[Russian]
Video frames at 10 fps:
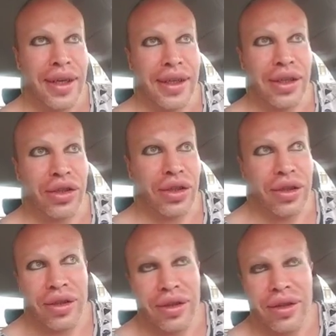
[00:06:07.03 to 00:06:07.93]
Если же
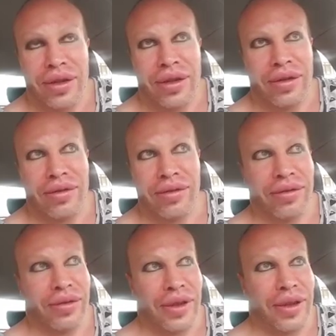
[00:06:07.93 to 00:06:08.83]
э,
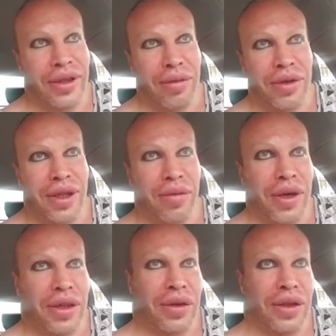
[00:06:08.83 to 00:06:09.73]
вы сами
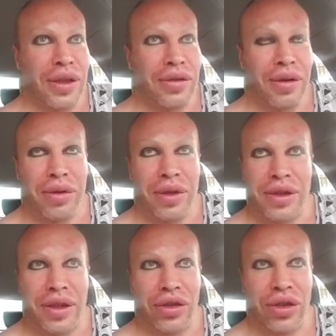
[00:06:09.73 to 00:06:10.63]
зарабатываете и вам есть
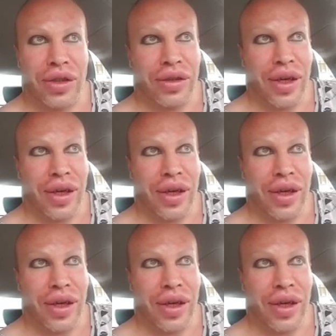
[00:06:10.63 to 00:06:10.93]
где жить,